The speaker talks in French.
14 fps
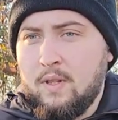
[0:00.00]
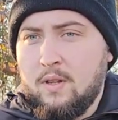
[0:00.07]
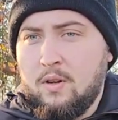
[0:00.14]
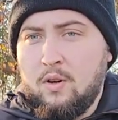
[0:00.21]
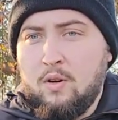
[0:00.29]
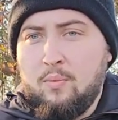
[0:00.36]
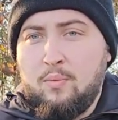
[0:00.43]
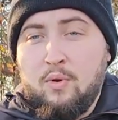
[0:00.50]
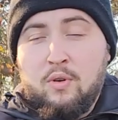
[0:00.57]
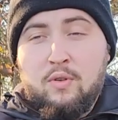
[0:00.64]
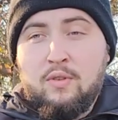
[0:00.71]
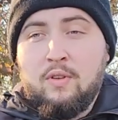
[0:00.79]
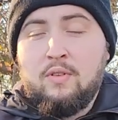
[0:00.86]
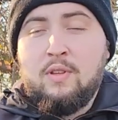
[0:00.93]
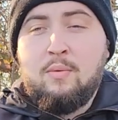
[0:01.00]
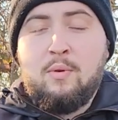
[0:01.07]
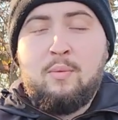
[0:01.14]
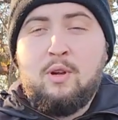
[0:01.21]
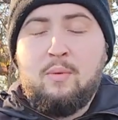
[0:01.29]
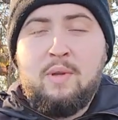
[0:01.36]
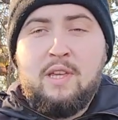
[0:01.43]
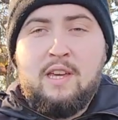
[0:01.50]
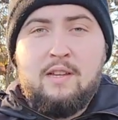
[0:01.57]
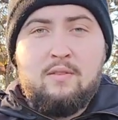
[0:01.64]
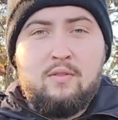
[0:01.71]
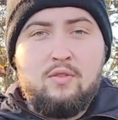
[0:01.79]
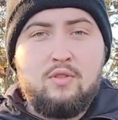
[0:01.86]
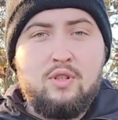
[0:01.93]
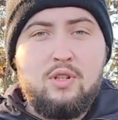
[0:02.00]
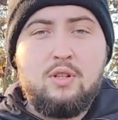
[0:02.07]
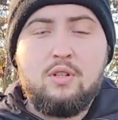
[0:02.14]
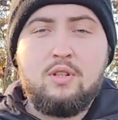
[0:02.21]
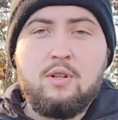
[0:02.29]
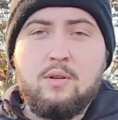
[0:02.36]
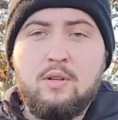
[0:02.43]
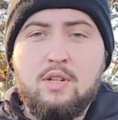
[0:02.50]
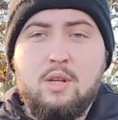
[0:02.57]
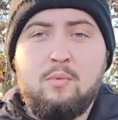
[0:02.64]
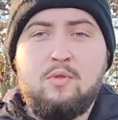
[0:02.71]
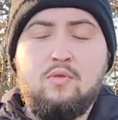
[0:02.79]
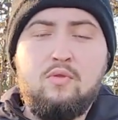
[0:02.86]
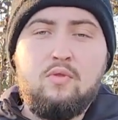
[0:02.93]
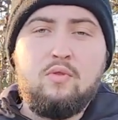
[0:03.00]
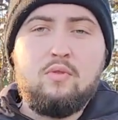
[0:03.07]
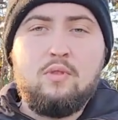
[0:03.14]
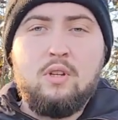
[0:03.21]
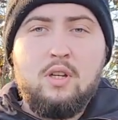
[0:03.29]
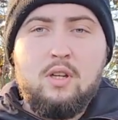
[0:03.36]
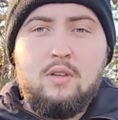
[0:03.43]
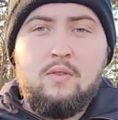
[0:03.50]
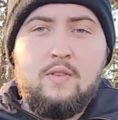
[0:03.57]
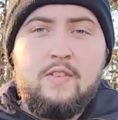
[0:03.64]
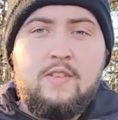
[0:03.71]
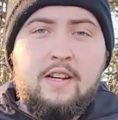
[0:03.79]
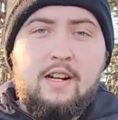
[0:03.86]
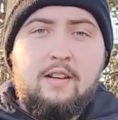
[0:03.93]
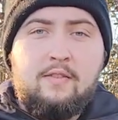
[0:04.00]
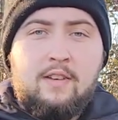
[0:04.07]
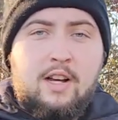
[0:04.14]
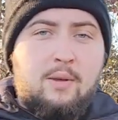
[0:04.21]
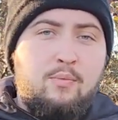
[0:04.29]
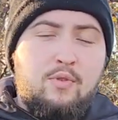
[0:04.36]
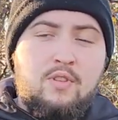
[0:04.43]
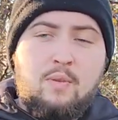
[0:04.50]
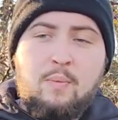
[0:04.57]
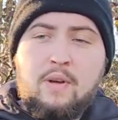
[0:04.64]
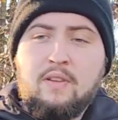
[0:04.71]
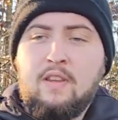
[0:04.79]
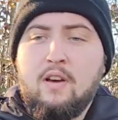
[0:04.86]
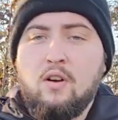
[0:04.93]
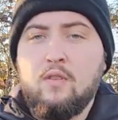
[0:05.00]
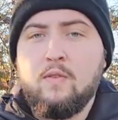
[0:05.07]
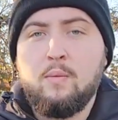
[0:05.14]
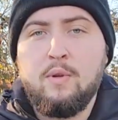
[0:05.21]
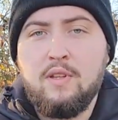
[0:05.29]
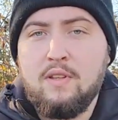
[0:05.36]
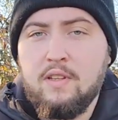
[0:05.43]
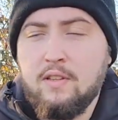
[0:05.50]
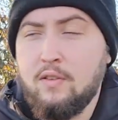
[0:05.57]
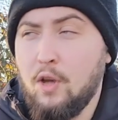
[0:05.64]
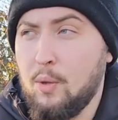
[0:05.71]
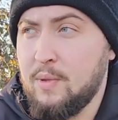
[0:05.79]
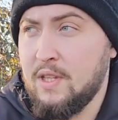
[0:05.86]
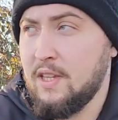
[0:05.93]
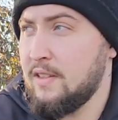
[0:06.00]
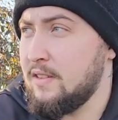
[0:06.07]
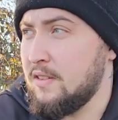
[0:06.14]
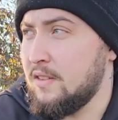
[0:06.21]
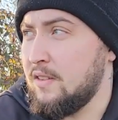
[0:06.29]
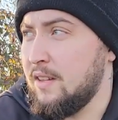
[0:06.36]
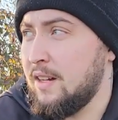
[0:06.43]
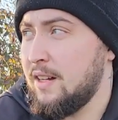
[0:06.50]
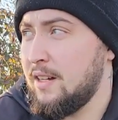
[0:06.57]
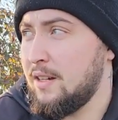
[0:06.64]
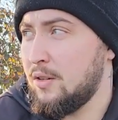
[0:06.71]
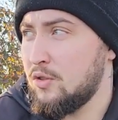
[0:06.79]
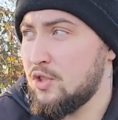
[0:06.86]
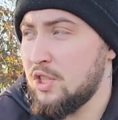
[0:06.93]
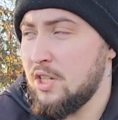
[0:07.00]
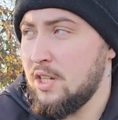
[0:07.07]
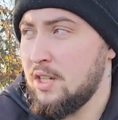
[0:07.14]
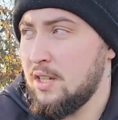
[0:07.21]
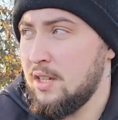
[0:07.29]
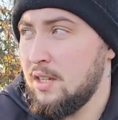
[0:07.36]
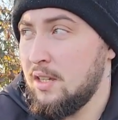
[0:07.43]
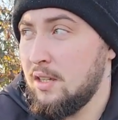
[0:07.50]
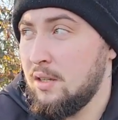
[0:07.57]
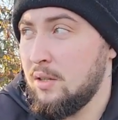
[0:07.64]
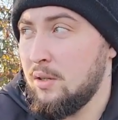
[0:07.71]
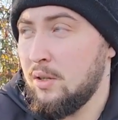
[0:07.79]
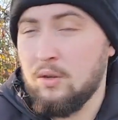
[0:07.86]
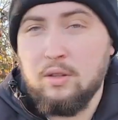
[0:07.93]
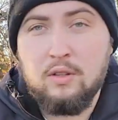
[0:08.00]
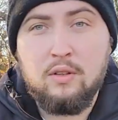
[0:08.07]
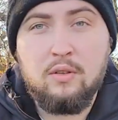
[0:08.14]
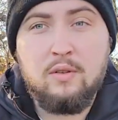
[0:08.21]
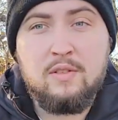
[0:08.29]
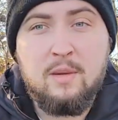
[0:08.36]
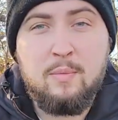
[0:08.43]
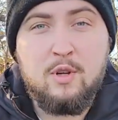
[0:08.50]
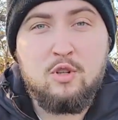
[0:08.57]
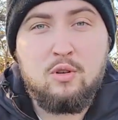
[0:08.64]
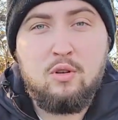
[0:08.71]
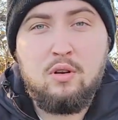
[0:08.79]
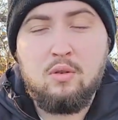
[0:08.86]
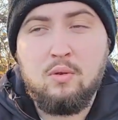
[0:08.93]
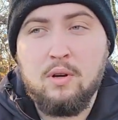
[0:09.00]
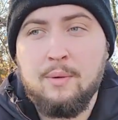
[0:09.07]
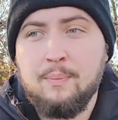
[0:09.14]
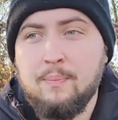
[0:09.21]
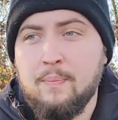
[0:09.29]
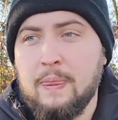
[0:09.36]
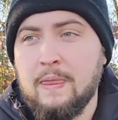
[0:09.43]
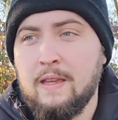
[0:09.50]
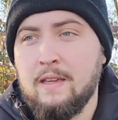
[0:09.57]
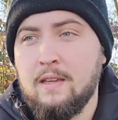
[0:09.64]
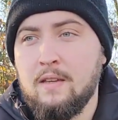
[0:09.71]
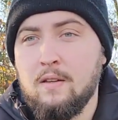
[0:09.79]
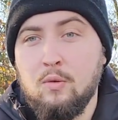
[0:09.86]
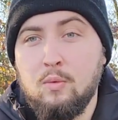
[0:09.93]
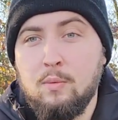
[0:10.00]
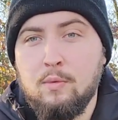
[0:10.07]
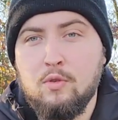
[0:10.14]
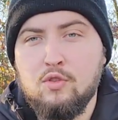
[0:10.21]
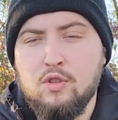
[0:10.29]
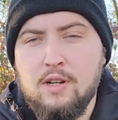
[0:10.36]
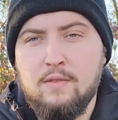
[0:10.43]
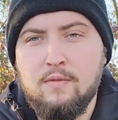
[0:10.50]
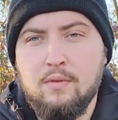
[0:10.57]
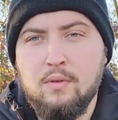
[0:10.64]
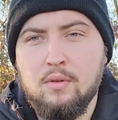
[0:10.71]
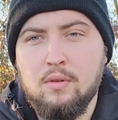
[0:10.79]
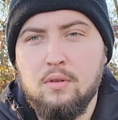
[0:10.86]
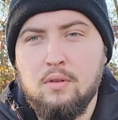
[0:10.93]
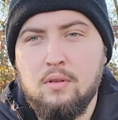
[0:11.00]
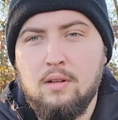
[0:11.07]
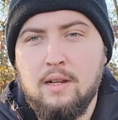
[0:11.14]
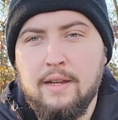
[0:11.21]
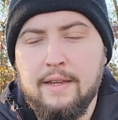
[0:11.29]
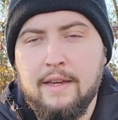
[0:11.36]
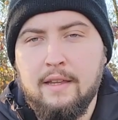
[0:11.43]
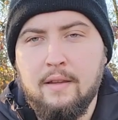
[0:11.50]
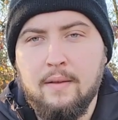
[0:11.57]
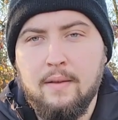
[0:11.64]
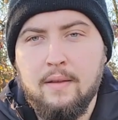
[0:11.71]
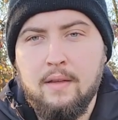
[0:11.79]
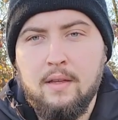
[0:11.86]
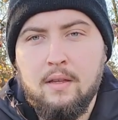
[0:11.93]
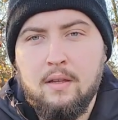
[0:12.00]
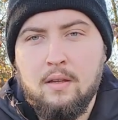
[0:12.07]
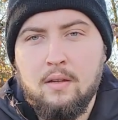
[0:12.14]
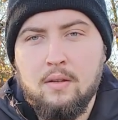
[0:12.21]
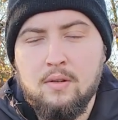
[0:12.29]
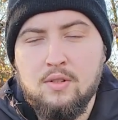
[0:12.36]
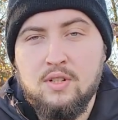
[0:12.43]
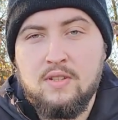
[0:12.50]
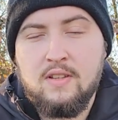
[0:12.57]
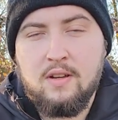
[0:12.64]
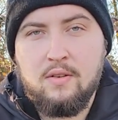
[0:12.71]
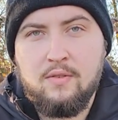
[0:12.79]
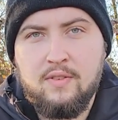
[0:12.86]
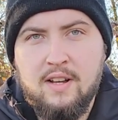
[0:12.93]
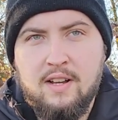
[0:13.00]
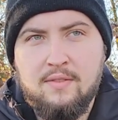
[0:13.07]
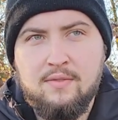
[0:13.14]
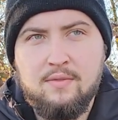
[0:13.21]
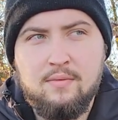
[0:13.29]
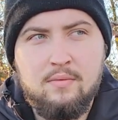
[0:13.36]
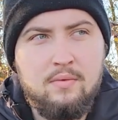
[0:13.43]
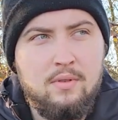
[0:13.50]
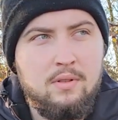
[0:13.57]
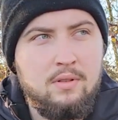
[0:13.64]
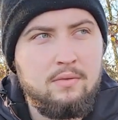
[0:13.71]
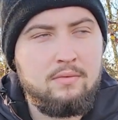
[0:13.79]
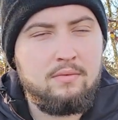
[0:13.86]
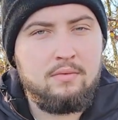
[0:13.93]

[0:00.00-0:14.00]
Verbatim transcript: en, en, mes cannes, j'ai l'habitude de desserrer les freins, poser par terre, enlever mes détecteurs, piquettes, etc. ranger. Et en attendant, ça pêche encore quoi. Et au moment où j'enlève la canne, euh, je desserre le frein à fond. Euh,